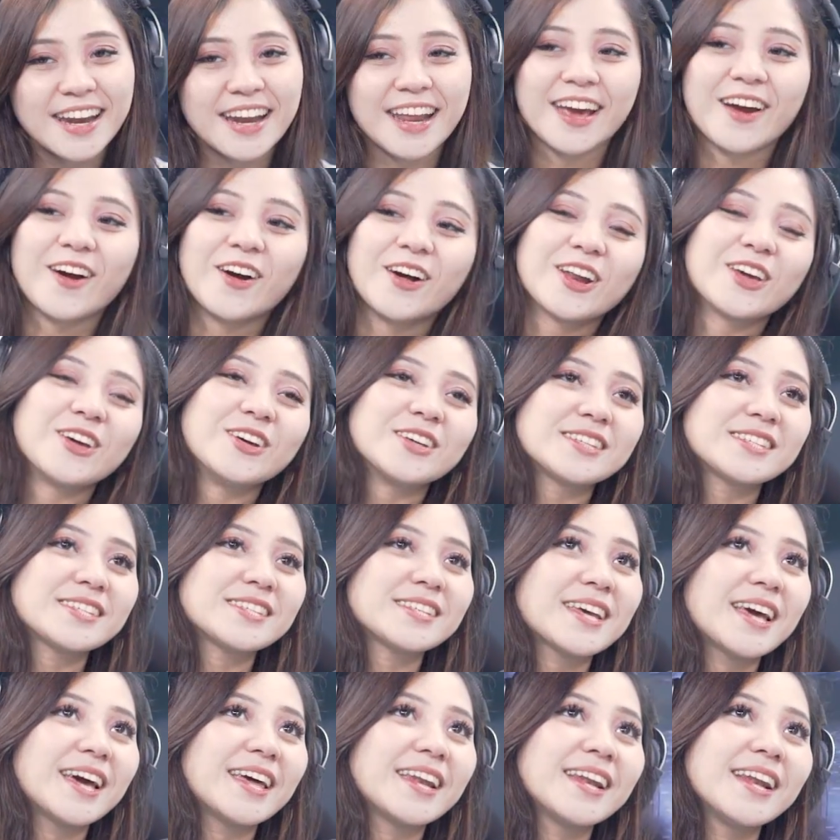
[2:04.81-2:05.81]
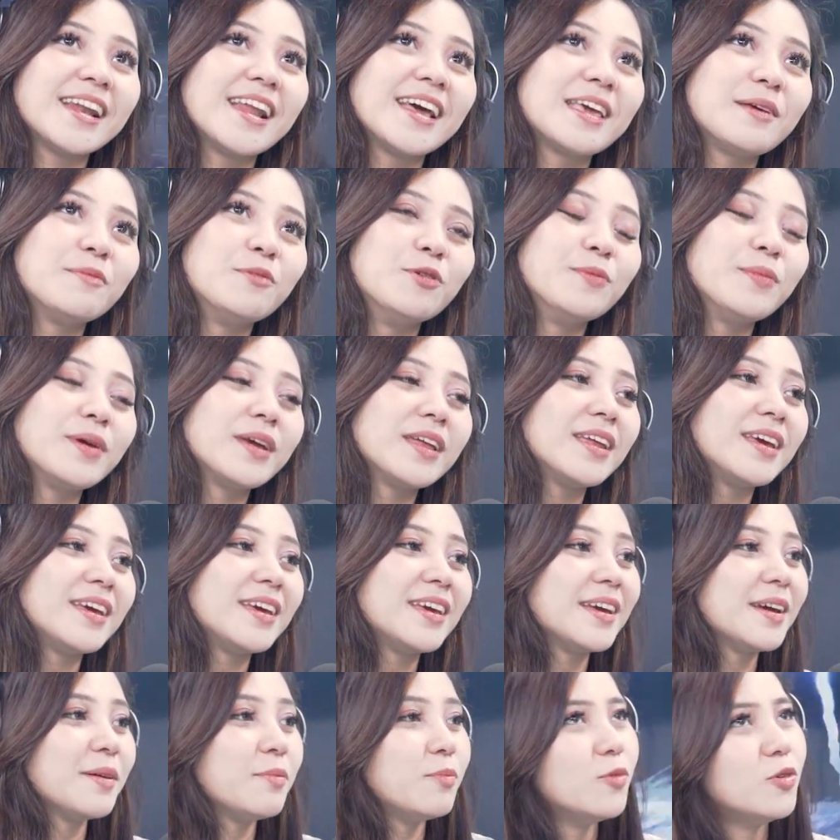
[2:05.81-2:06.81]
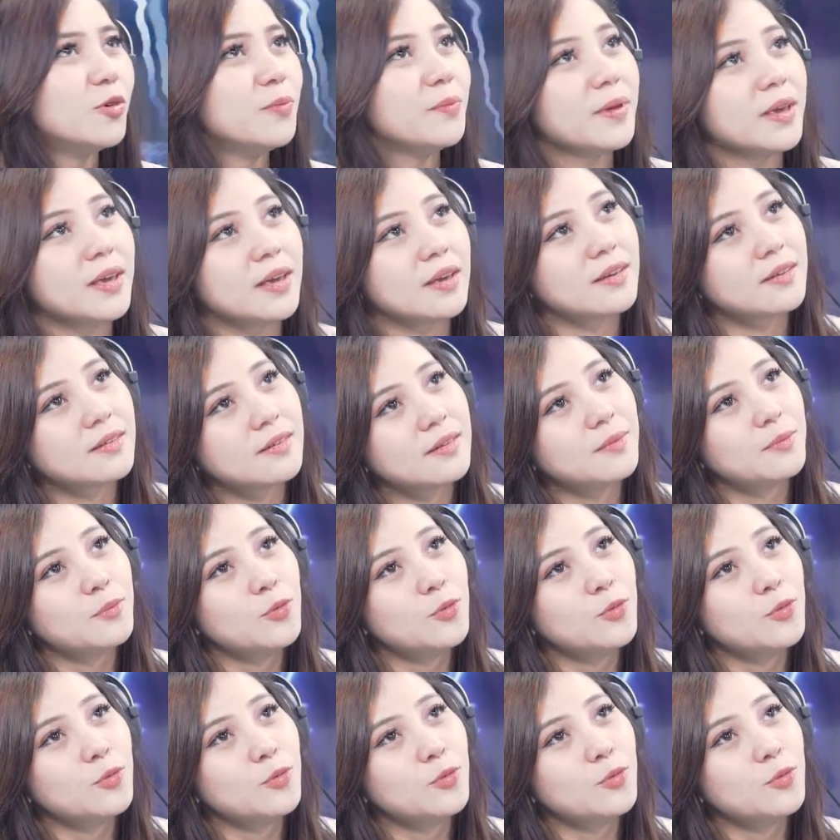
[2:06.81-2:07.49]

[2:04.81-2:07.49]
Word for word: Nih Kolius kan lagi booming nih. Booming. Aha.